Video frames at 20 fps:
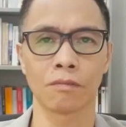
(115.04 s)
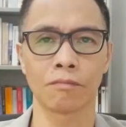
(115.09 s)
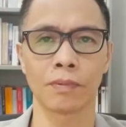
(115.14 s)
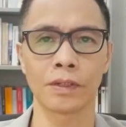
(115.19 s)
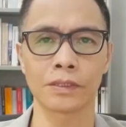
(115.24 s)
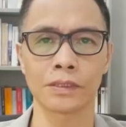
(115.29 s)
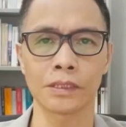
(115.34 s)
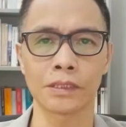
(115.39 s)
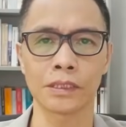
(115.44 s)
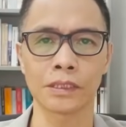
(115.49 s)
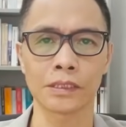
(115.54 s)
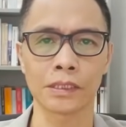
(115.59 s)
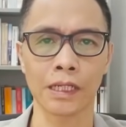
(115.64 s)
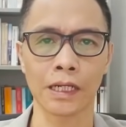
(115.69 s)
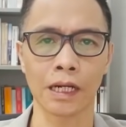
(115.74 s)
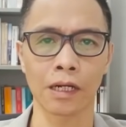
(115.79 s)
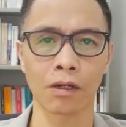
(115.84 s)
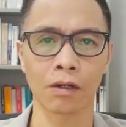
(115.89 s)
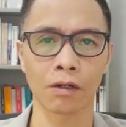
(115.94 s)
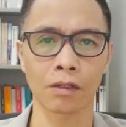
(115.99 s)
并支持
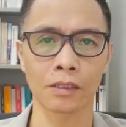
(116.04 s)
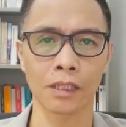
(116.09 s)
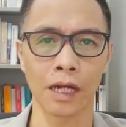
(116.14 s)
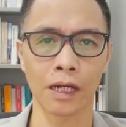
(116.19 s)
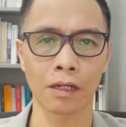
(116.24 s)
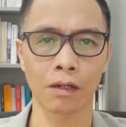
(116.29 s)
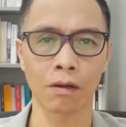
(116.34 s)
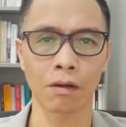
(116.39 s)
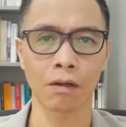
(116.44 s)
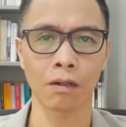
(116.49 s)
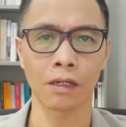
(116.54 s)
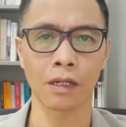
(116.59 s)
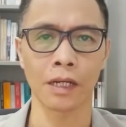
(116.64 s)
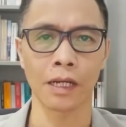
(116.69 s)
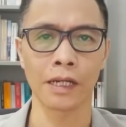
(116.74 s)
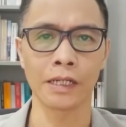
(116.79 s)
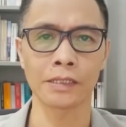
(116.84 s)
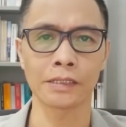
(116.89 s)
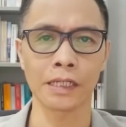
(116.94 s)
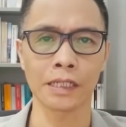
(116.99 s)
世界两个大
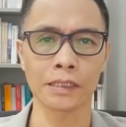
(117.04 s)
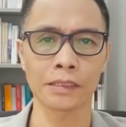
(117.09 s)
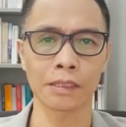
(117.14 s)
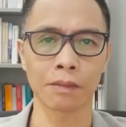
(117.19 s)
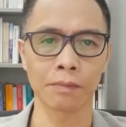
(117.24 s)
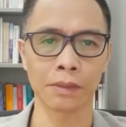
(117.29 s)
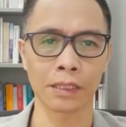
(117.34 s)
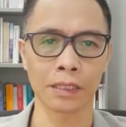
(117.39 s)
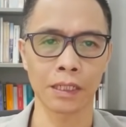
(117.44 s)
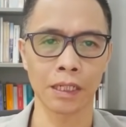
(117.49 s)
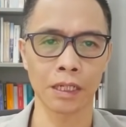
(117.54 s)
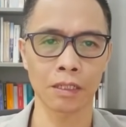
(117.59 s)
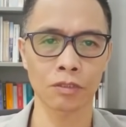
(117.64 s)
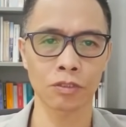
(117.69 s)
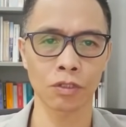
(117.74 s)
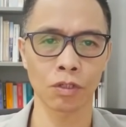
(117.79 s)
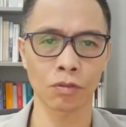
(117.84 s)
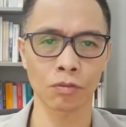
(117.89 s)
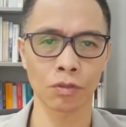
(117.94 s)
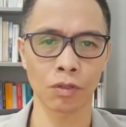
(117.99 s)
国在40年
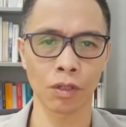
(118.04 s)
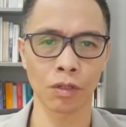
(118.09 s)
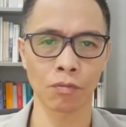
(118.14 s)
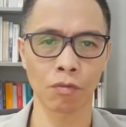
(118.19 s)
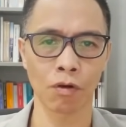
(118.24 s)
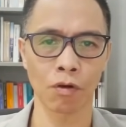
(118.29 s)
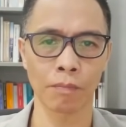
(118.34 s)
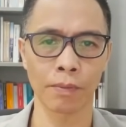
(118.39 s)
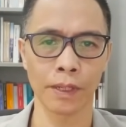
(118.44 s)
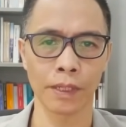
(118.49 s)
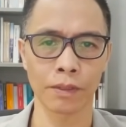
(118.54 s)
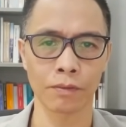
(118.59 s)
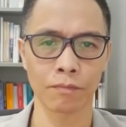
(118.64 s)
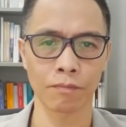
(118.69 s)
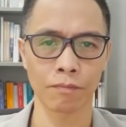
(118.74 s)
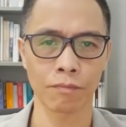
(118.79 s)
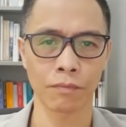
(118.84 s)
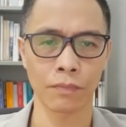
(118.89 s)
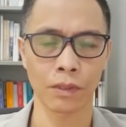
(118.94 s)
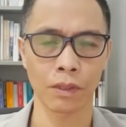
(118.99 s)
间相对的和
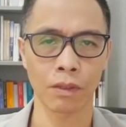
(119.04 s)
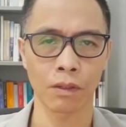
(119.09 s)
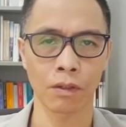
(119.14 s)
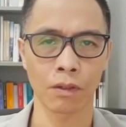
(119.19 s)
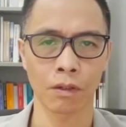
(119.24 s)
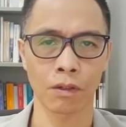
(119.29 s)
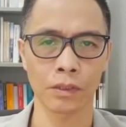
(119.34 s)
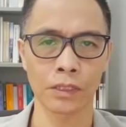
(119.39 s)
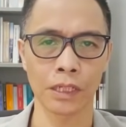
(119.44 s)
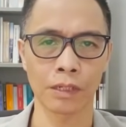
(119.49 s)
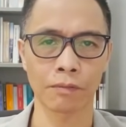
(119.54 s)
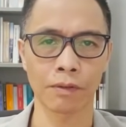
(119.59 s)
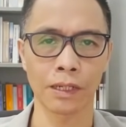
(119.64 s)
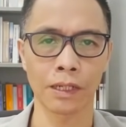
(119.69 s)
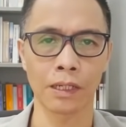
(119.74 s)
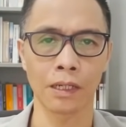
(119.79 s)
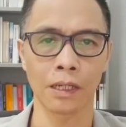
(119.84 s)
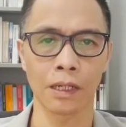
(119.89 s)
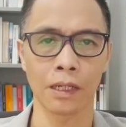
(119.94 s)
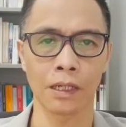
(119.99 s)
平。他认为